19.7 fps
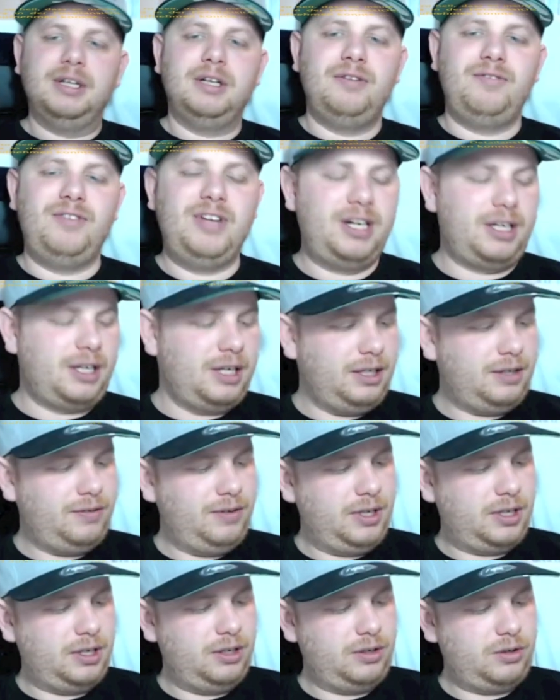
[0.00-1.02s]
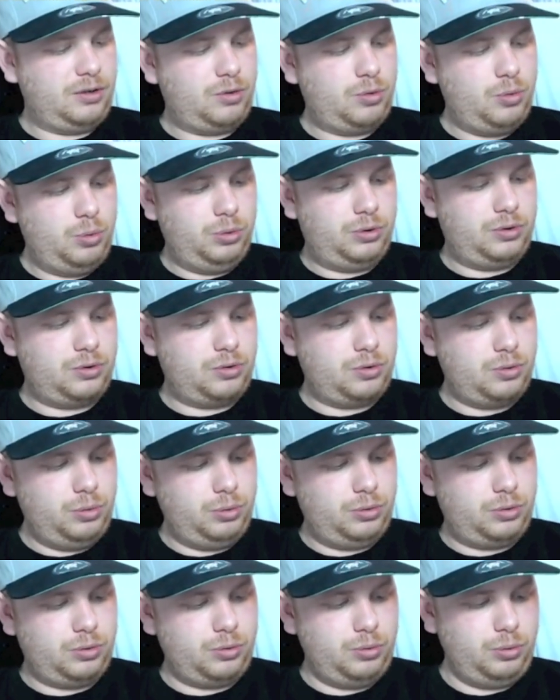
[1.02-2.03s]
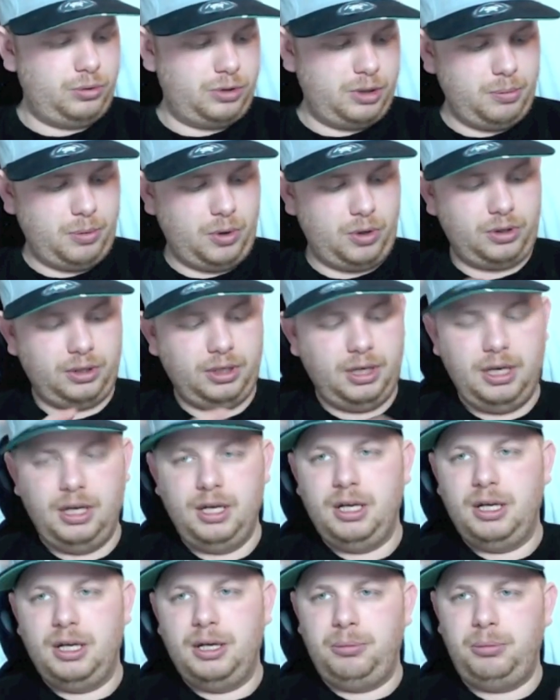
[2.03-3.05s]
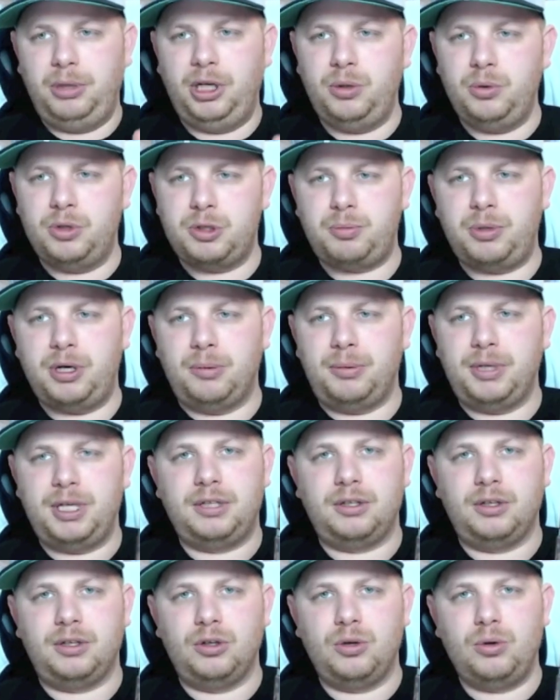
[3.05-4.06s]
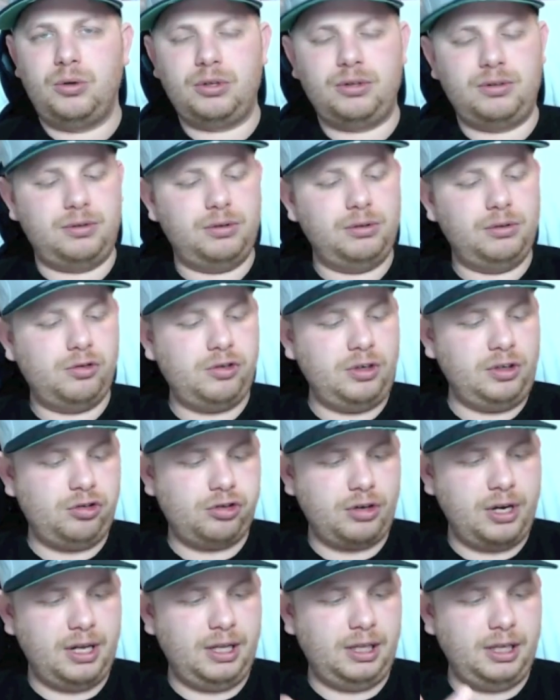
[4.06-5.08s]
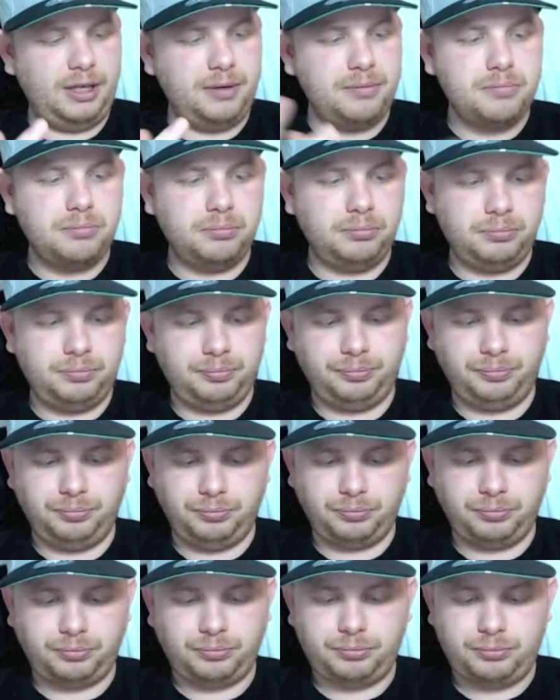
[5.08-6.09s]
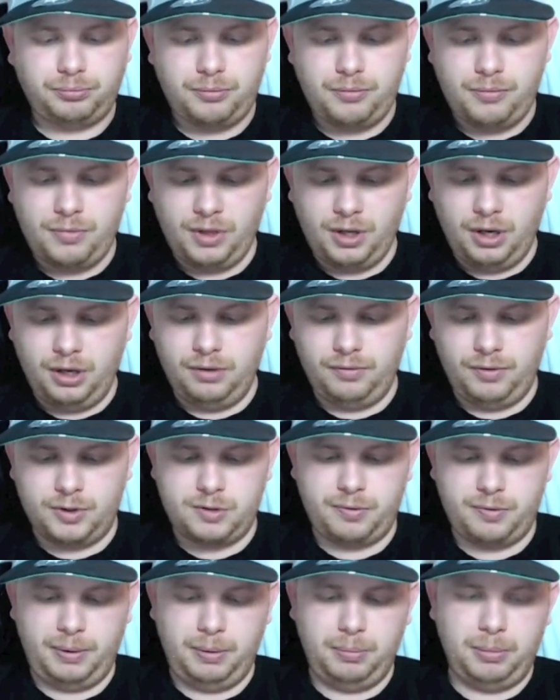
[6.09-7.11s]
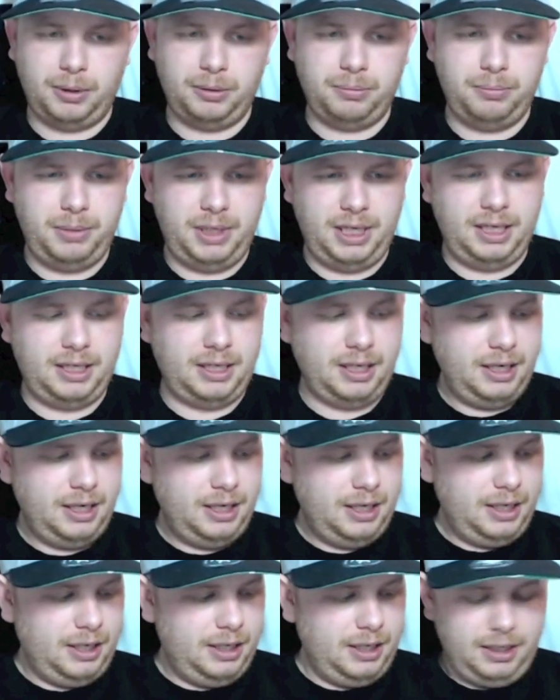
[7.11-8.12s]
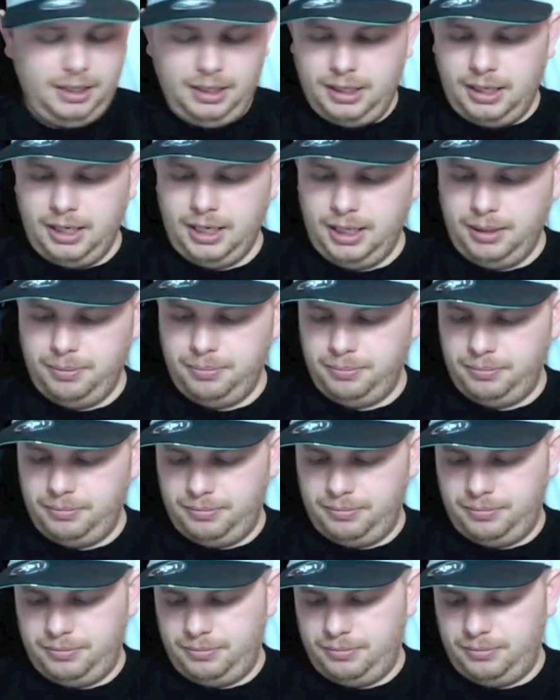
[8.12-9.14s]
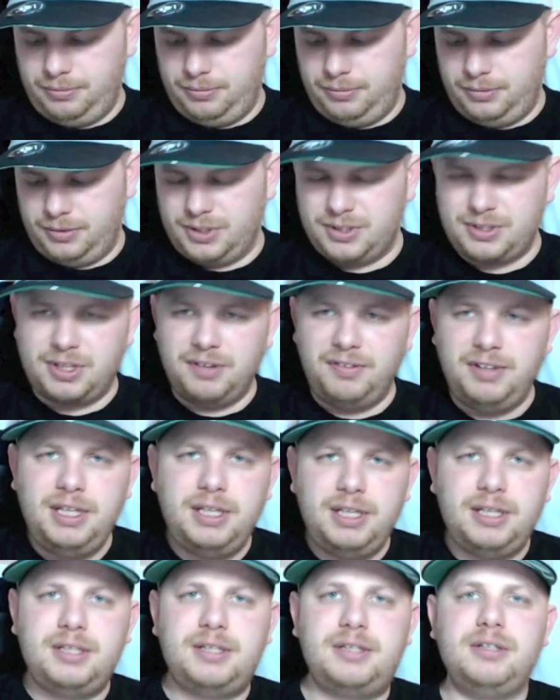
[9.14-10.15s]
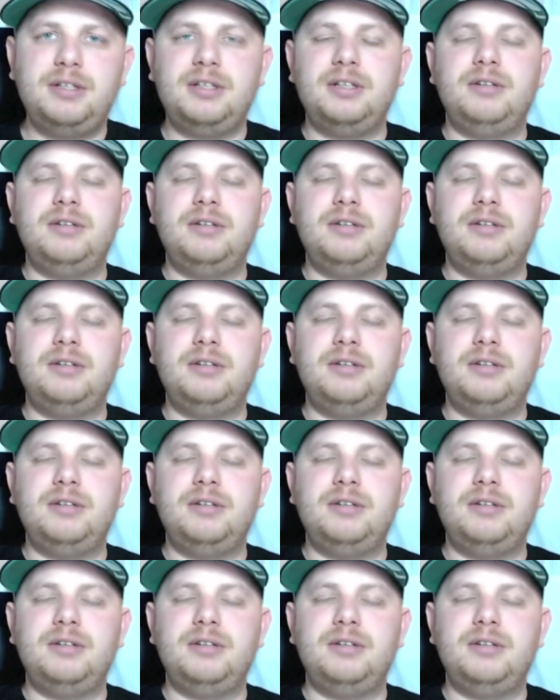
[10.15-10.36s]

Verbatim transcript: wirklich, wirklich gut, gut, gut gemacht. Mini USB am richtigen Ort, Schnittstelle. Was will man mehr? Ähm, das Gewicht,